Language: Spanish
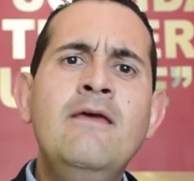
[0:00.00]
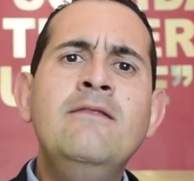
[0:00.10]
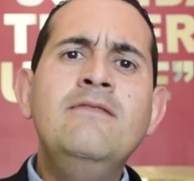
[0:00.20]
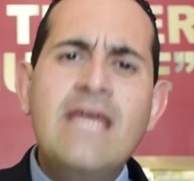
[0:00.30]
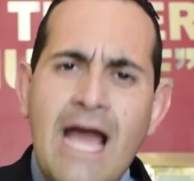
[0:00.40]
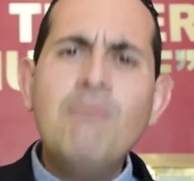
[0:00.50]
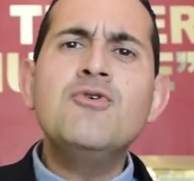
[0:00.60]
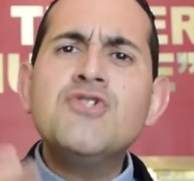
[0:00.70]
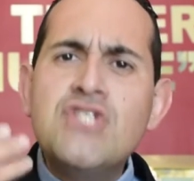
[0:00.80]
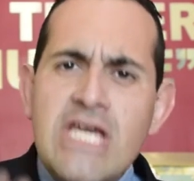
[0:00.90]

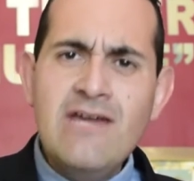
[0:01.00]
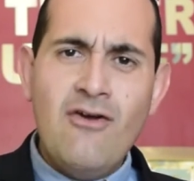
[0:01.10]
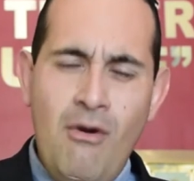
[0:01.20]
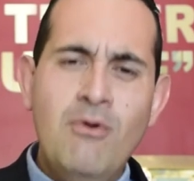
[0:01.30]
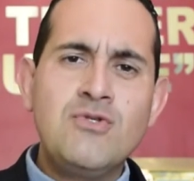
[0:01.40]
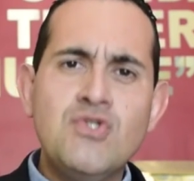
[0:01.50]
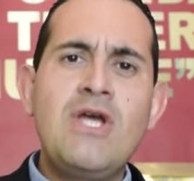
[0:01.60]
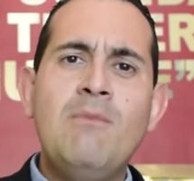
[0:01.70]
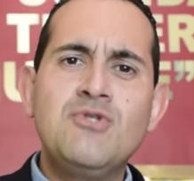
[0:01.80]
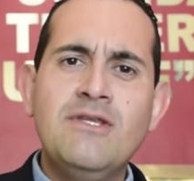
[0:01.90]
Digamos sí, como
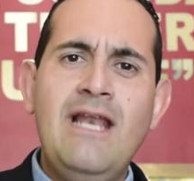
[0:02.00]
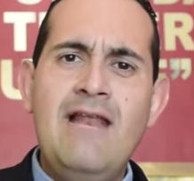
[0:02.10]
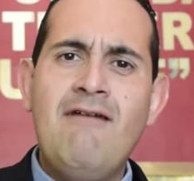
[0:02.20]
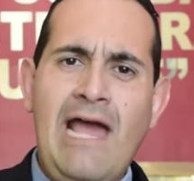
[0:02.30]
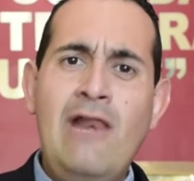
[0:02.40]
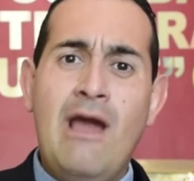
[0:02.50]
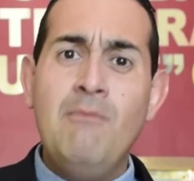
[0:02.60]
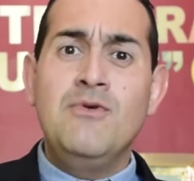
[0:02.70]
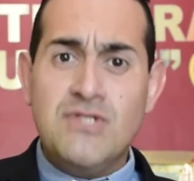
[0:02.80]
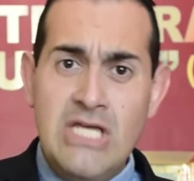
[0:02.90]
escuchamos ahorita en el Evangelio,
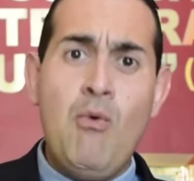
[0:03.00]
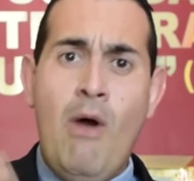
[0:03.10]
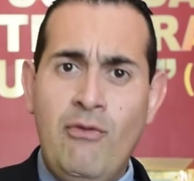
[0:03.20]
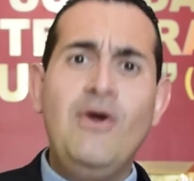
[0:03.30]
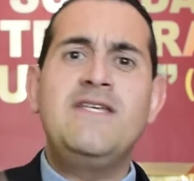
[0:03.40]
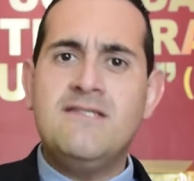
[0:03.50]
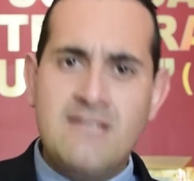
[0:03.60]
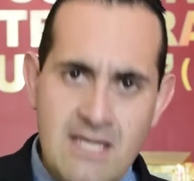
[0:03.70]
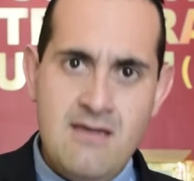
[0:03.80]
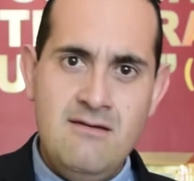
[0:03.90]
digamos sí cuando es
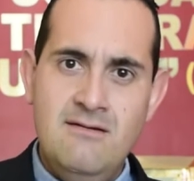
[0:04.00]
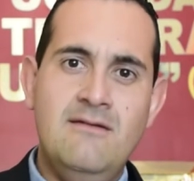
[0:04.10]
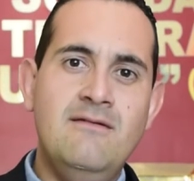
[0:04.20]
sí.